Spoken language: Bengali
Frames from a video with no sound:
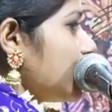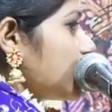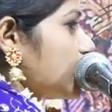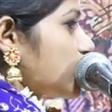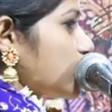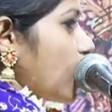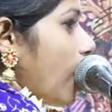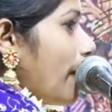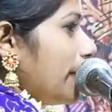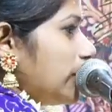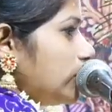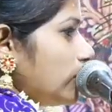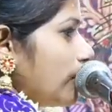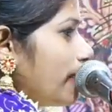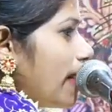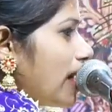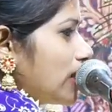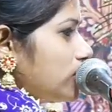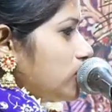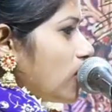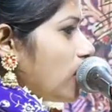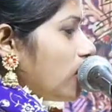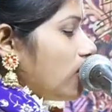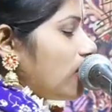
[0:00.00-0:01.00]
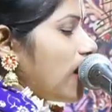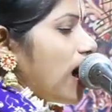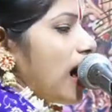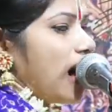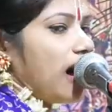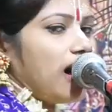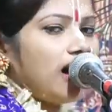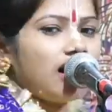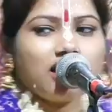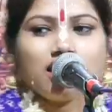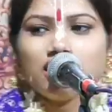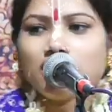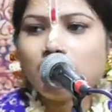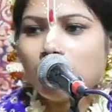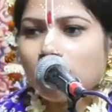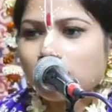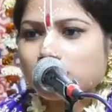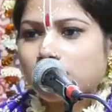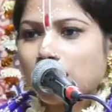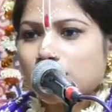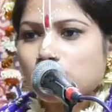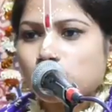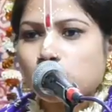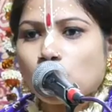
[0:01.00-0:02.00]
সবই তোমার ছলনা
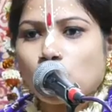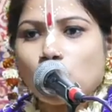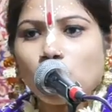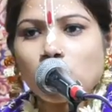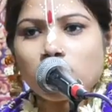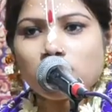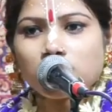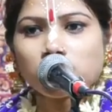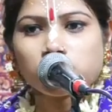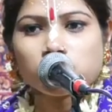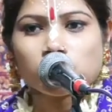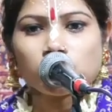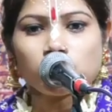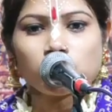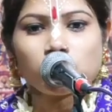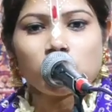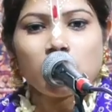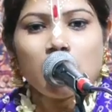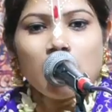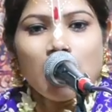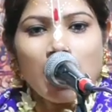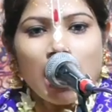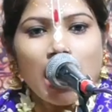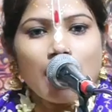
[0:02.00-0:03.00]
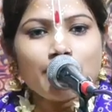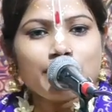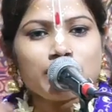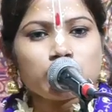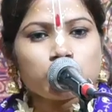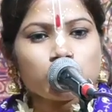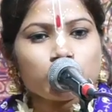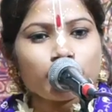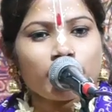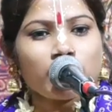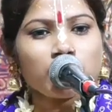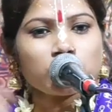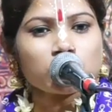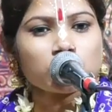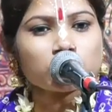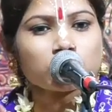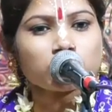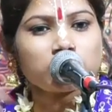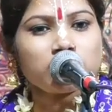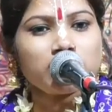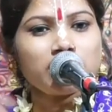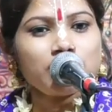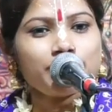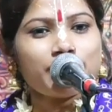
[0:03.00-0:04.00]
তাই শোনো কৃষ্ণ আমি জীবনে
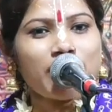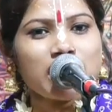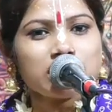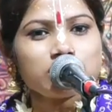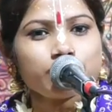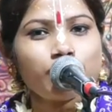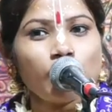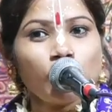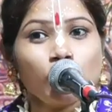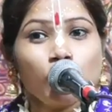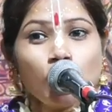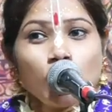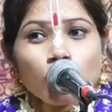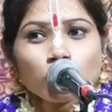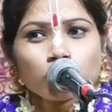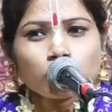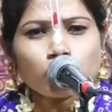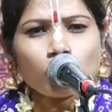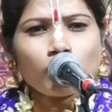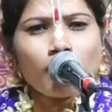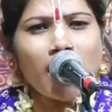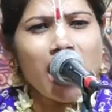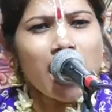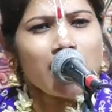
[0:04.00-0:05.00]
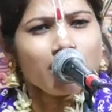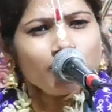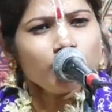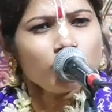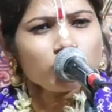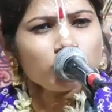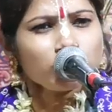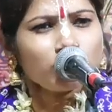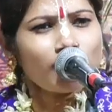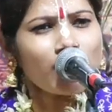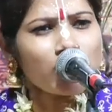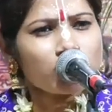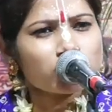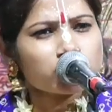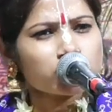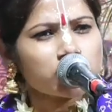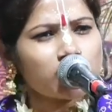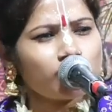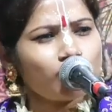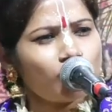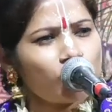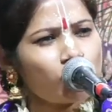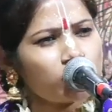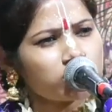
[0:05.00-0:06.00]
যতদিন বাঁচবো তোমার মতো
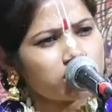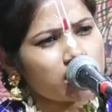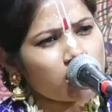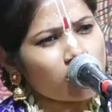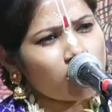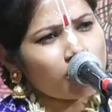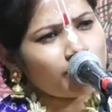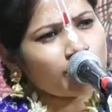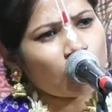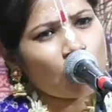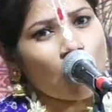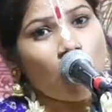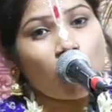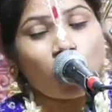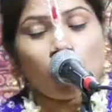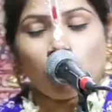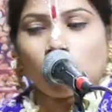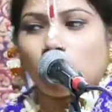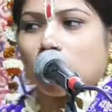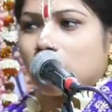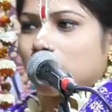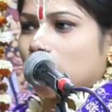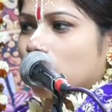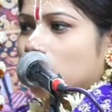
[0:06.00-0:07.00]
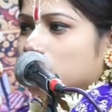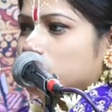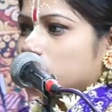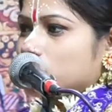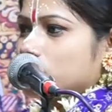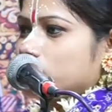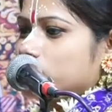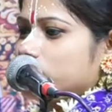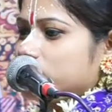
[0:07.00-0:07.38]
মানুষের মুখ যেন আমি কখনো দর্শন